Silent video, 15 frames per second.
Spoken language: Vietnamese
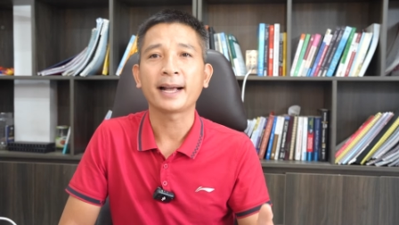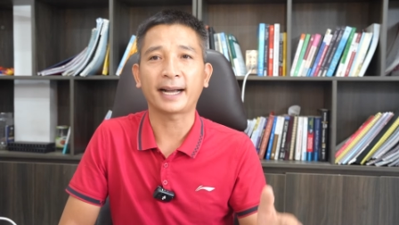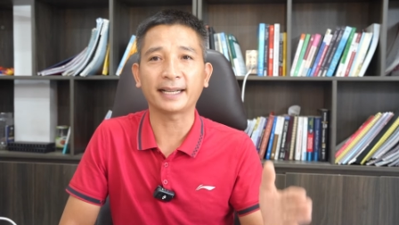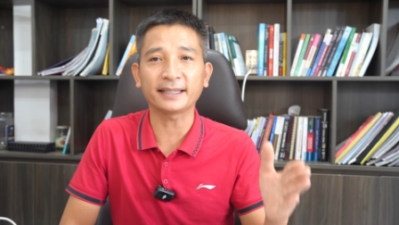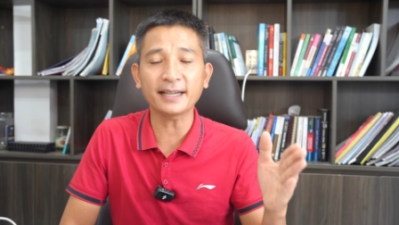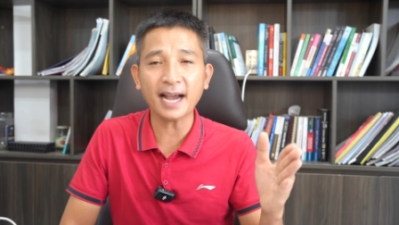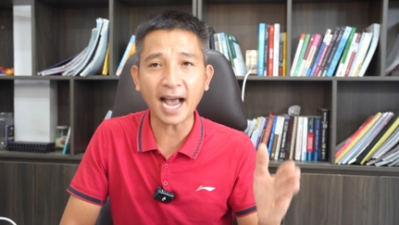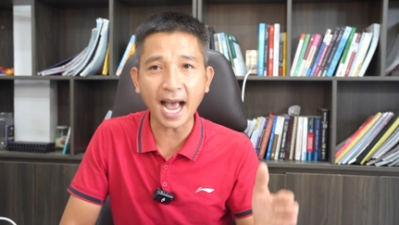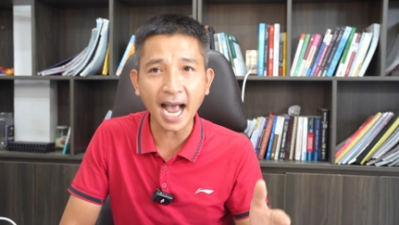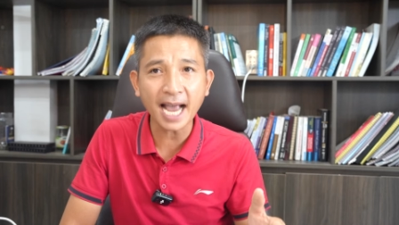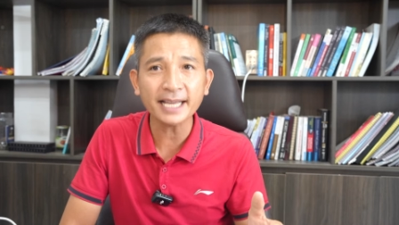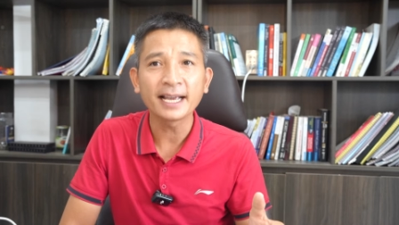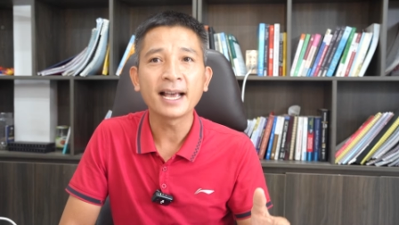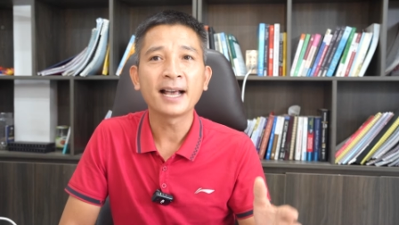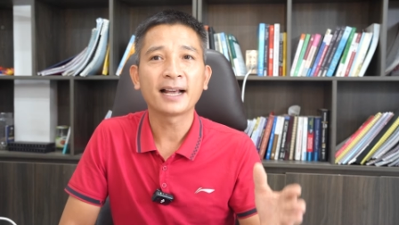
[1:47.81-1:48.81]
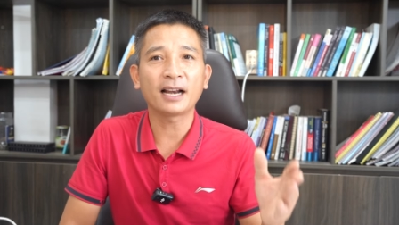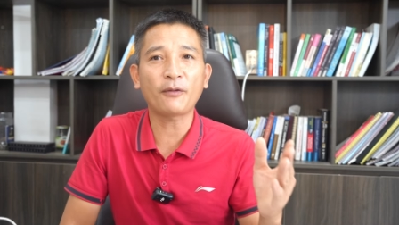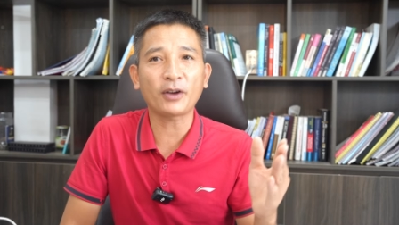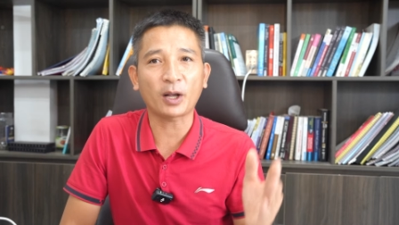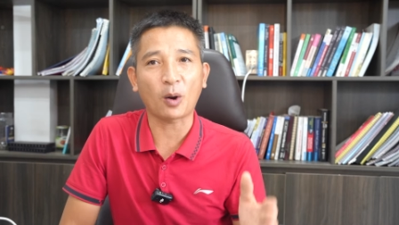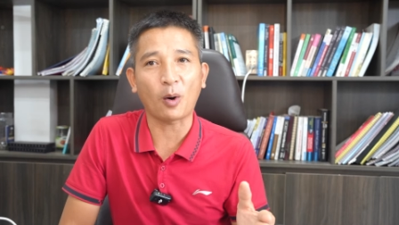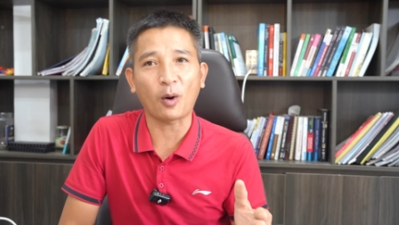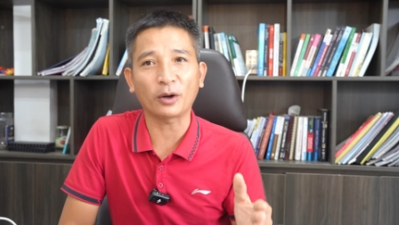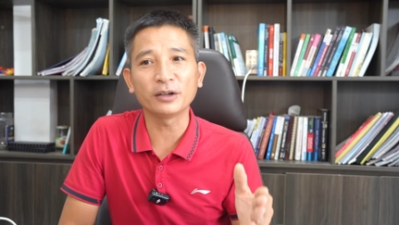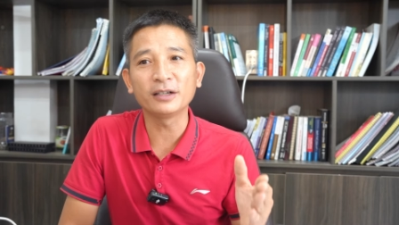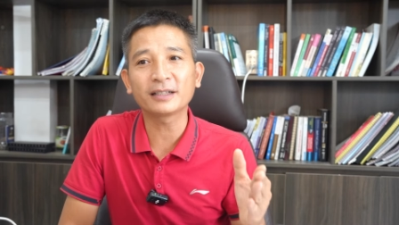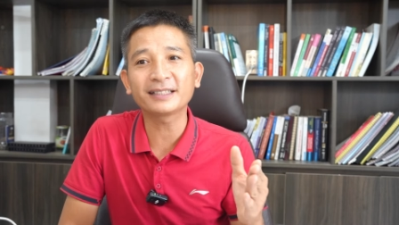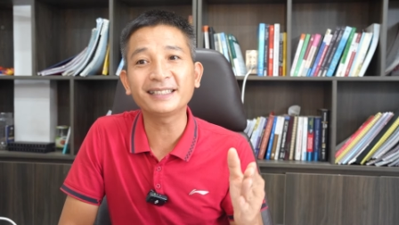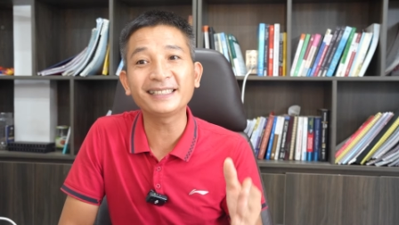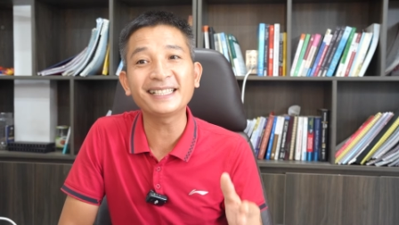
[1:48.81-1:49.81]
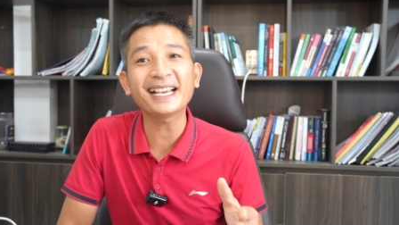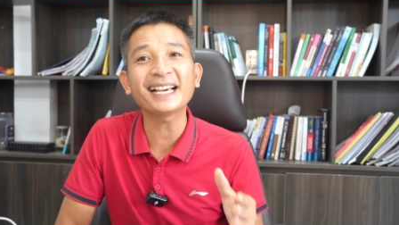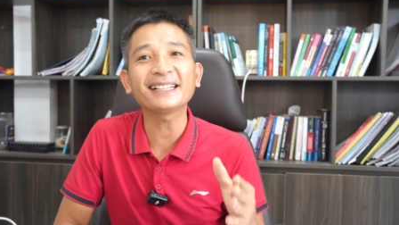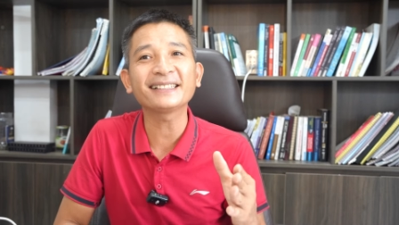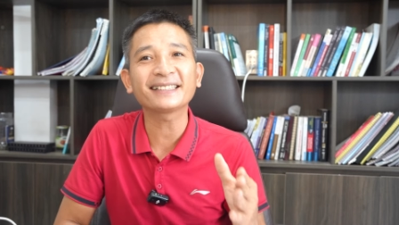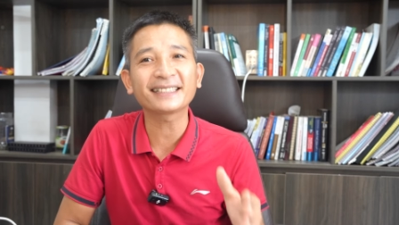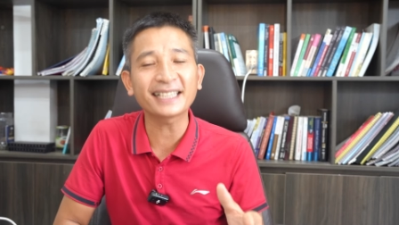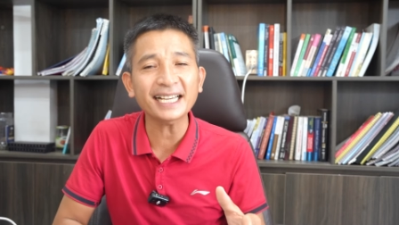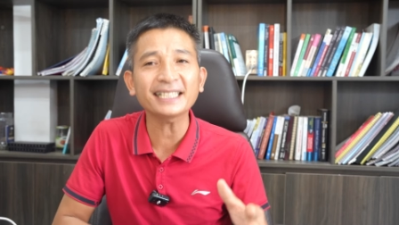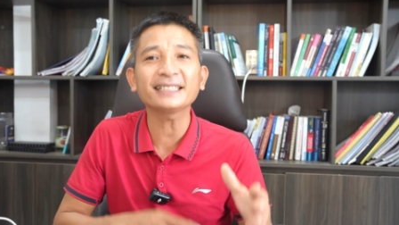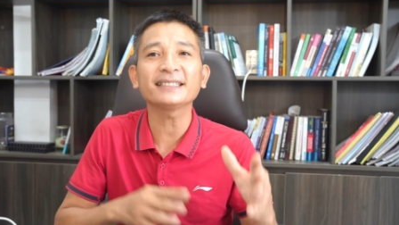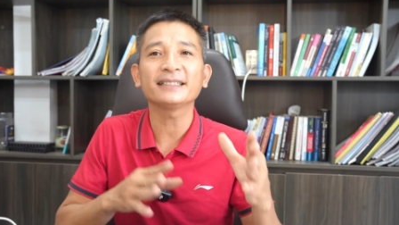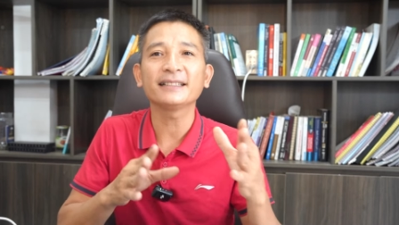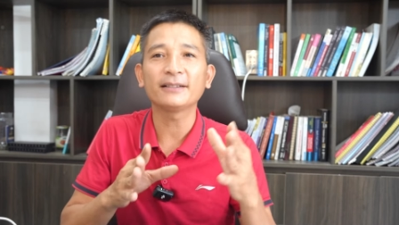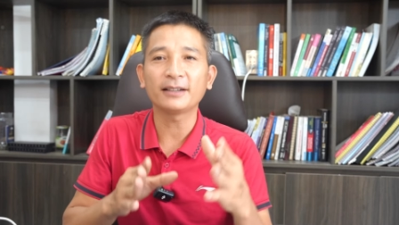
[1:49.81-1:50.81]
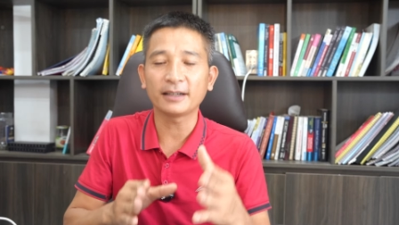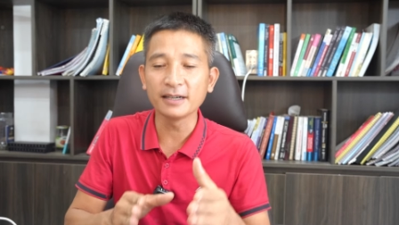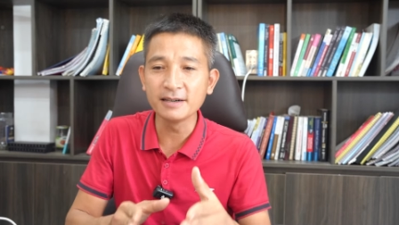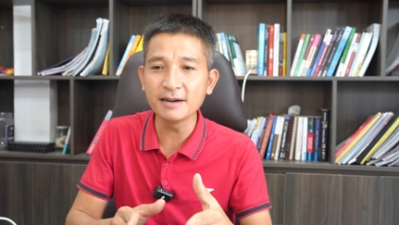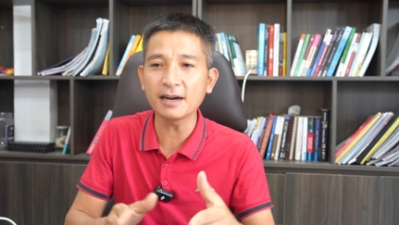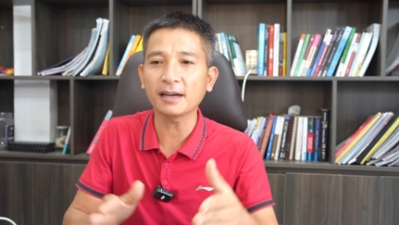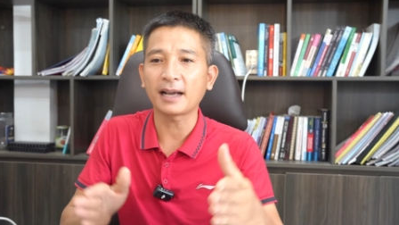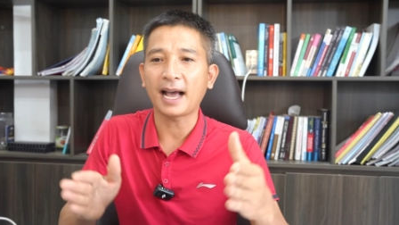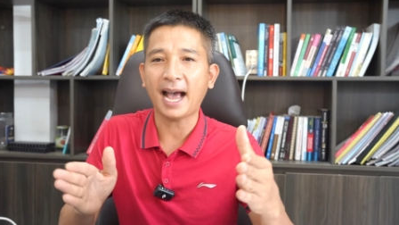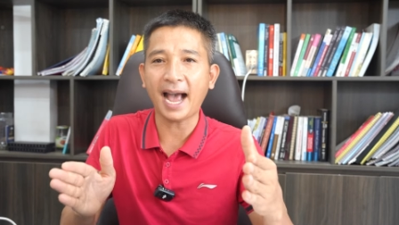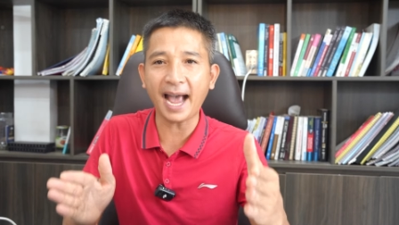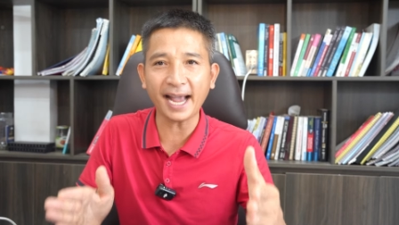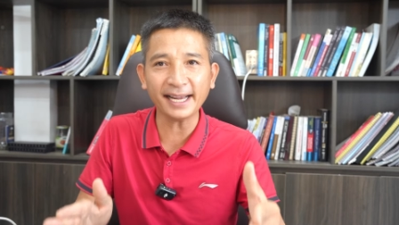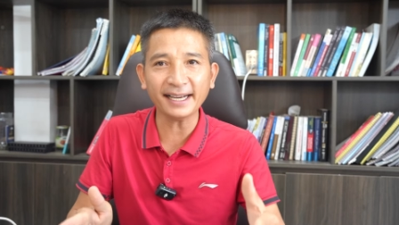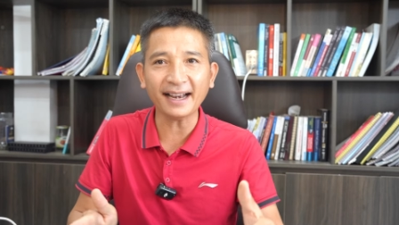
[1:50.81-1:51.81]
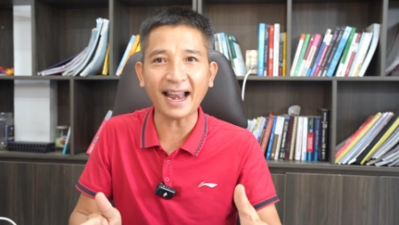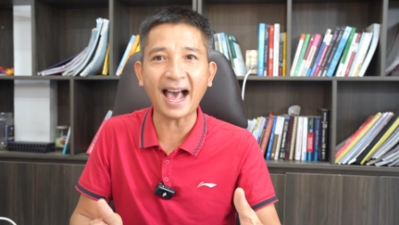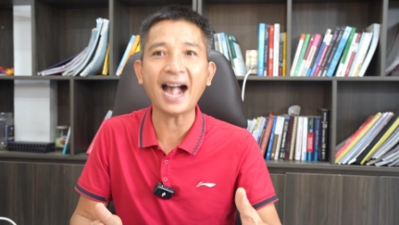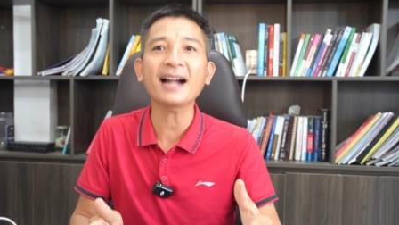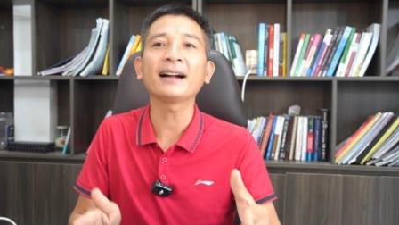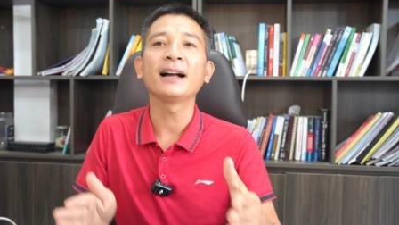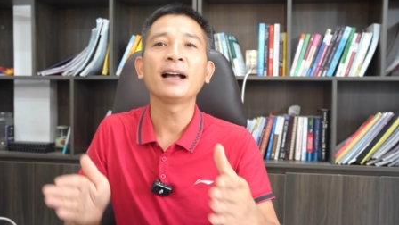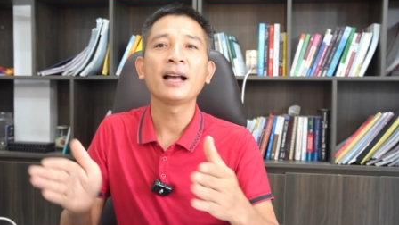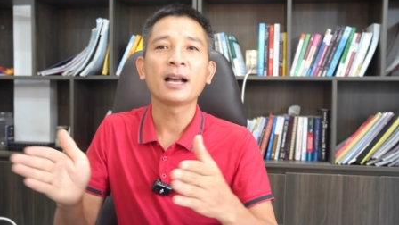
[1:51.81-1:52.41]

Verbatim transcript: Cái thứ hai là phải có được diện tích, đường, hành lang,